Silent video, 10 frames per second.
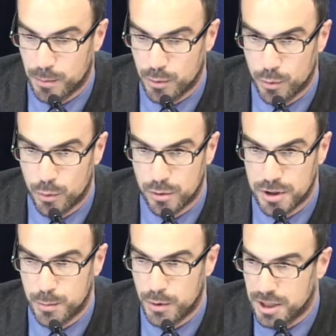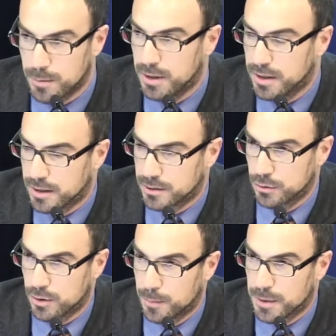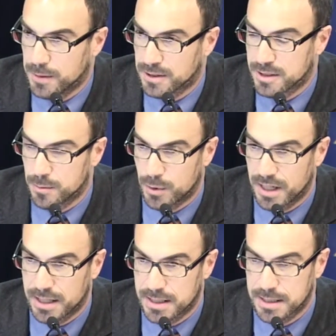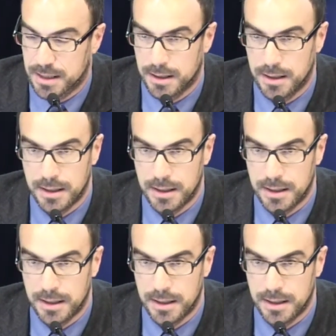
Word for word: più disponibili, che sono la prima testimonianza